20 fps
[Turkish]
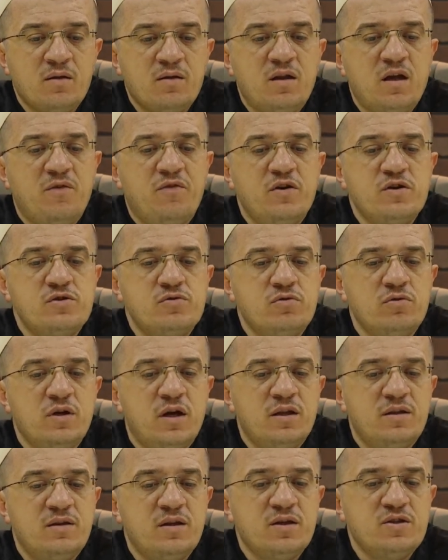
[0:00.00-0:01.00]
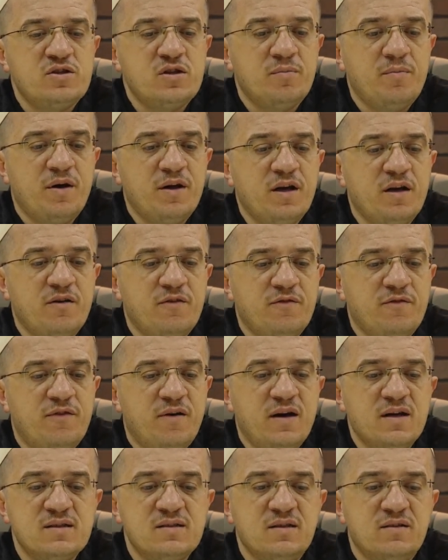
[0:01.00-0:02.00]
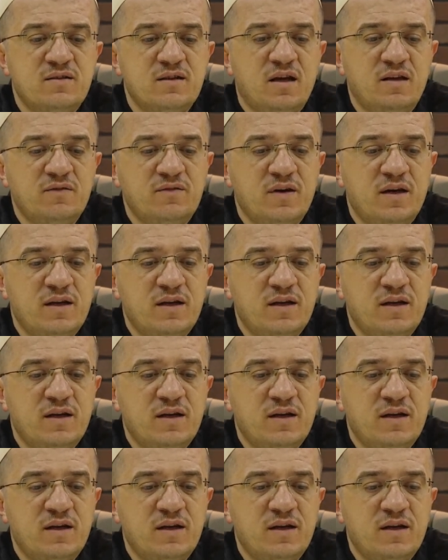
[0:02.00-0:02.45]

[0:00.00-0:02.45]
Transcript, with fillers: tevessül ettikçe bana fazlından